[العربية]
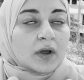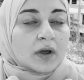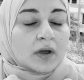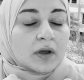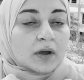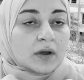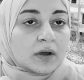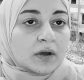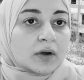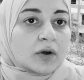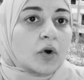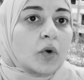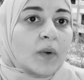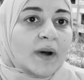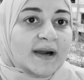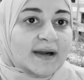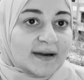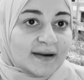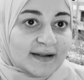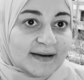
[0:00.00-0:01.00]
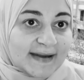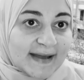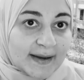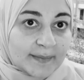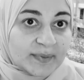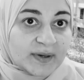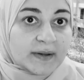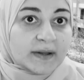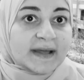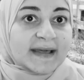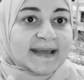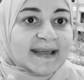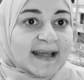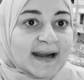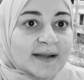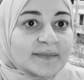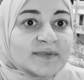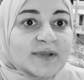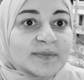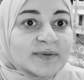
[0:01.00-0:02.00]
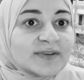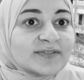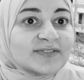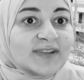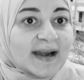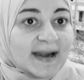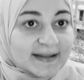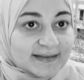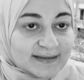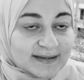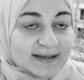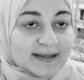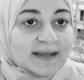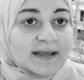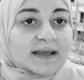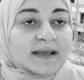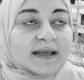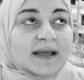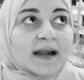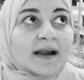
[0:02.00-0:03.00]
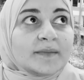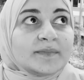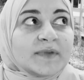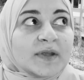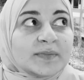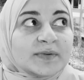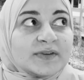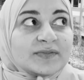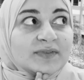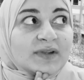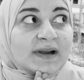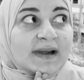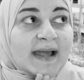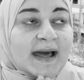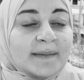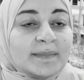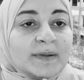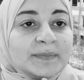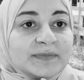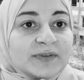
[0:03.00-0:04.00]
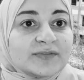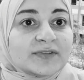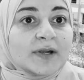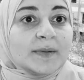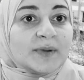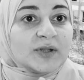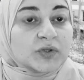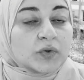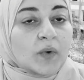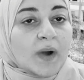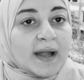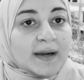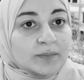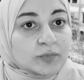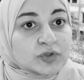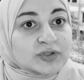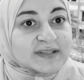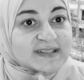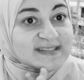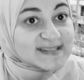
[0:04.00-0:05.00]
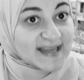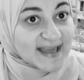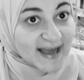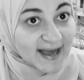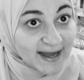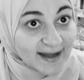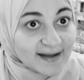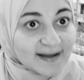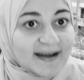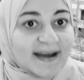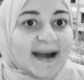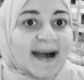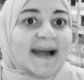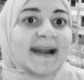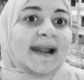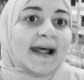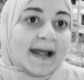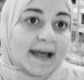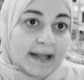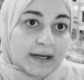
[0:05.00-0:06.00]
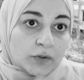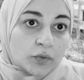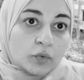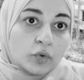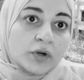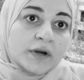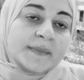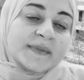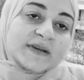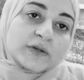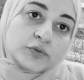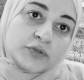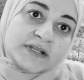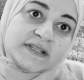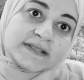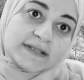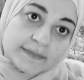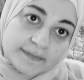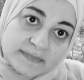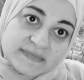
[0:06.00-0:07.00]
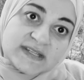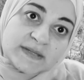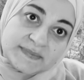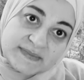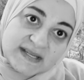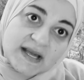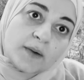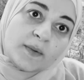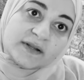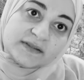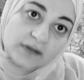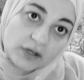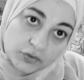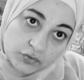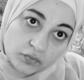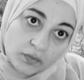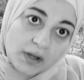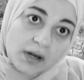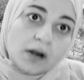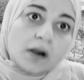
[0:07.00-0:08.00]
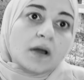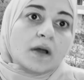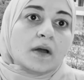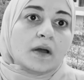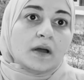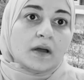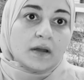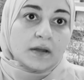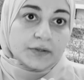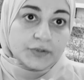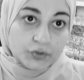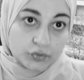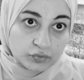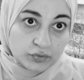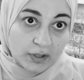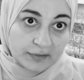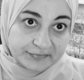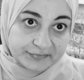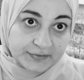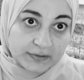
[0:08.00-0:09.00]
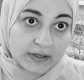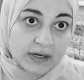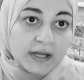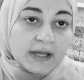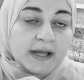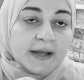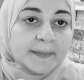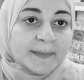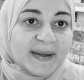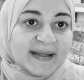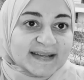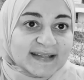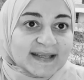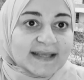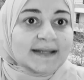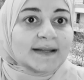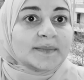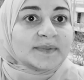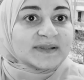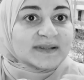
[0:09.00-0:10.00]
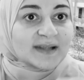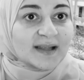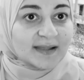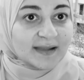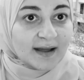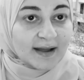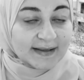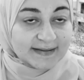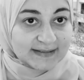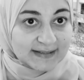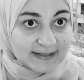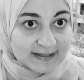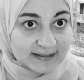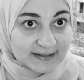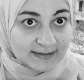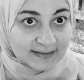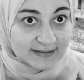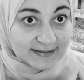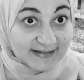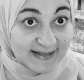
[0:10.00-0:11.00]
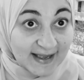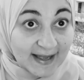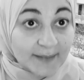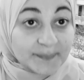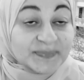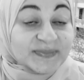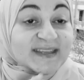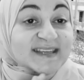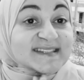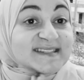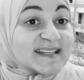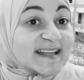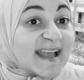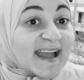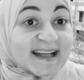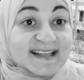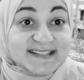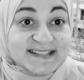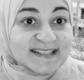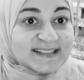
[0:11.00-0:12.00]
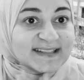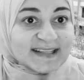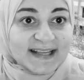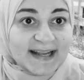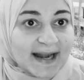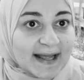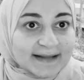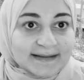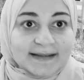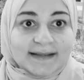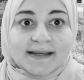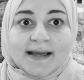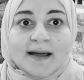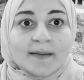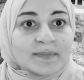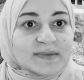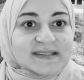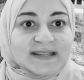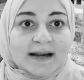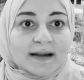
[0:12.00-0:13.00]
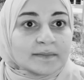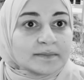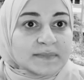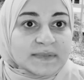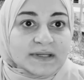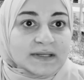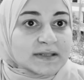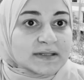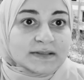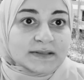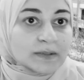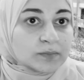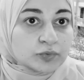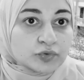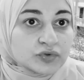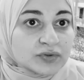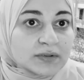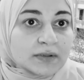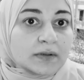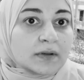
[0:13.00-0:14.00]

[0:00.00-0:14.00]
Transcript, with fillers: آه، جوه اللعبه الكلام ده بيفضل قد ايه الكلام ده بيفضل لعبه بتفضل منقوعه لمده ساعه على الاقل وكل ما تكوني سبتيها وقت اطول يكون افضل بعد كده بتطلعي اللعب تغسليها غسلتك العاديه مثلا بصابون